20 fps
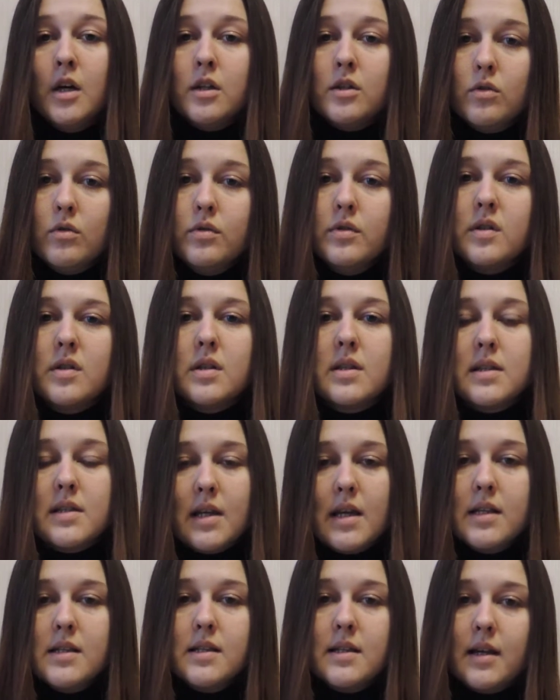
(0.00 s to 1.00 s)
Но
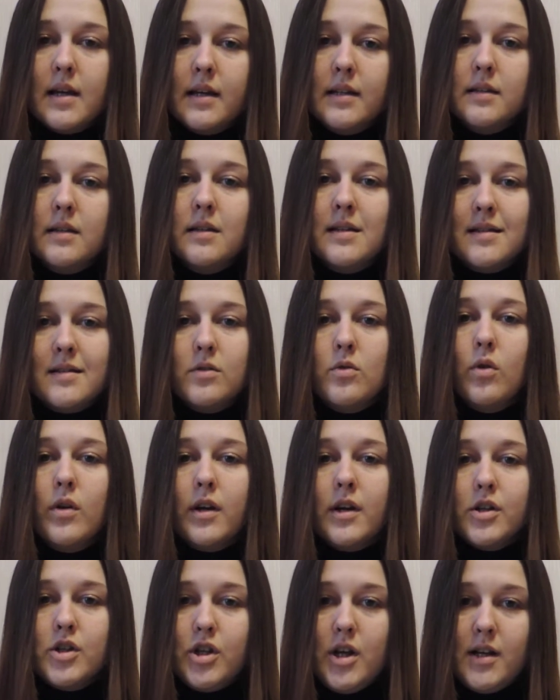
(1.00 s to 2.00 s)
диссоциация это
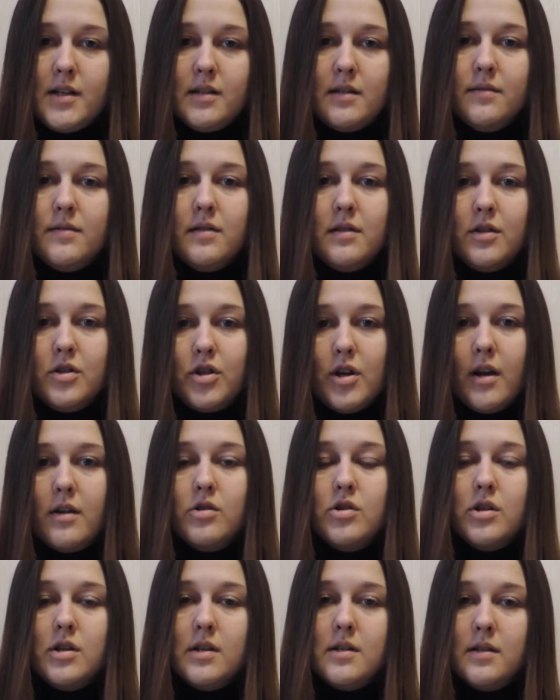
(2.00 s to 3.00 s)
настолько часто
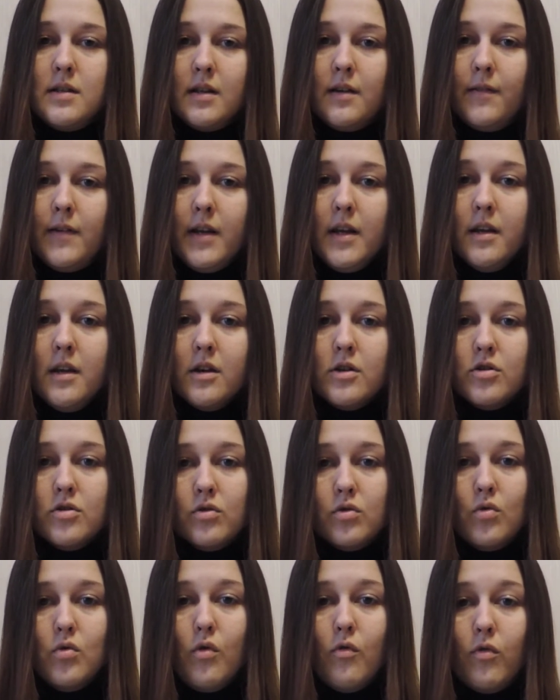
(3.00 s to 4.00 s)
встречающееся явление,
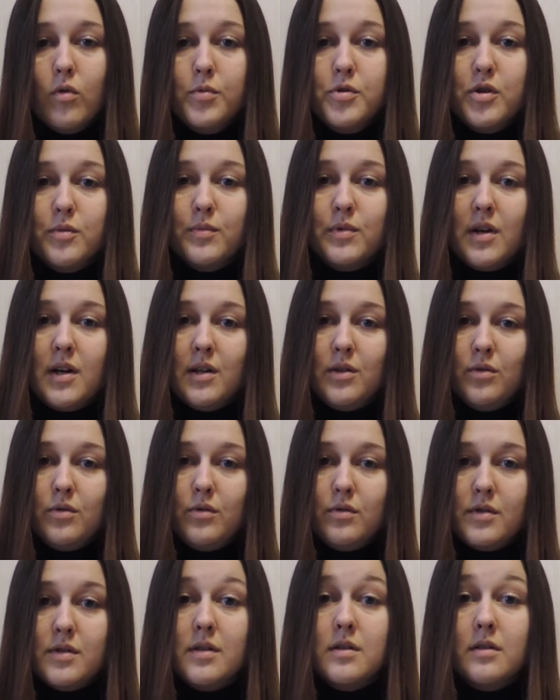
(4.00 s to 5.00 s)
что, в общем-то,
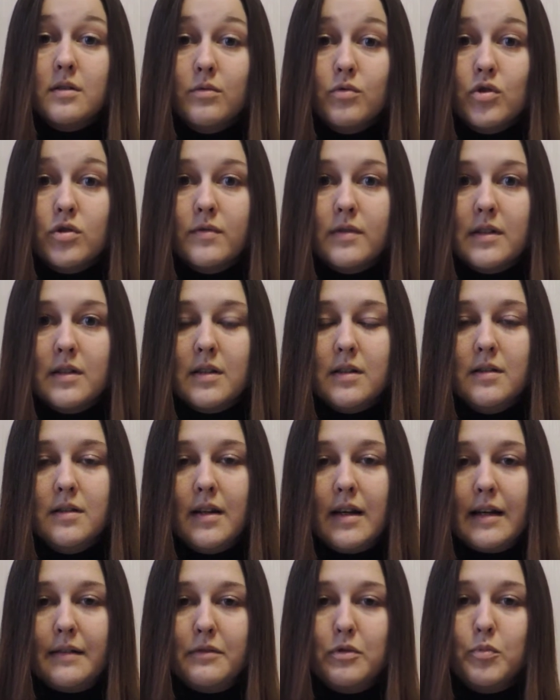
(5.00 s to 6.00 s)
оно заслуживает заслуживает
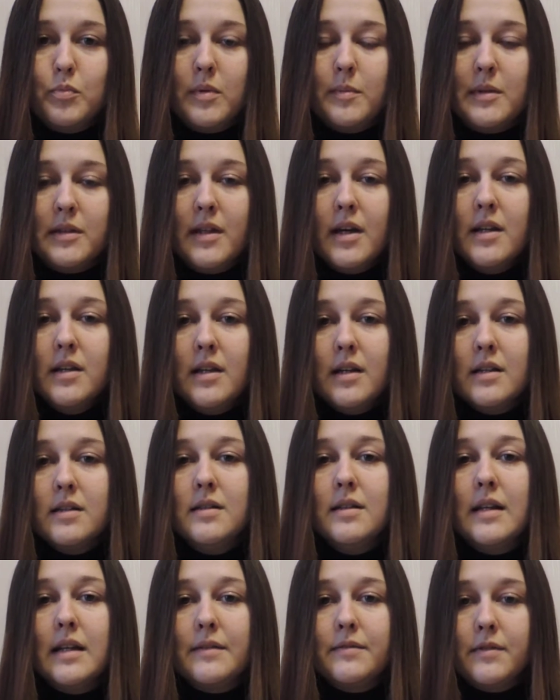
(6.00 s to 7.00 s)
отдельного упоминания,
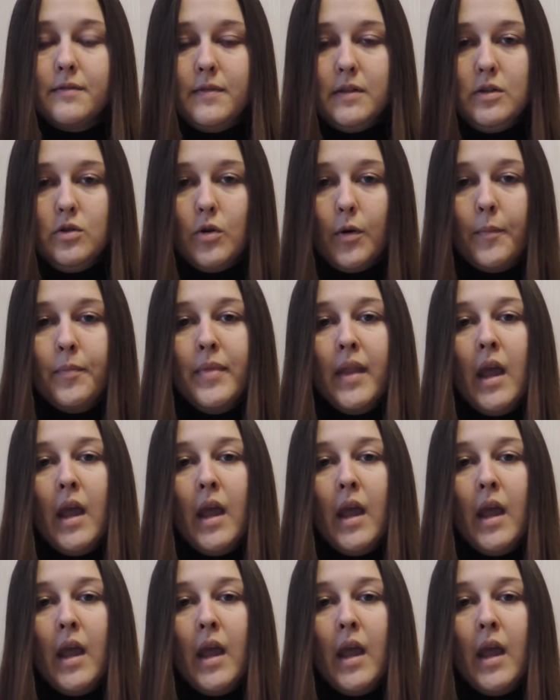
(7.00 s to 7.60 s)
отдельного видео.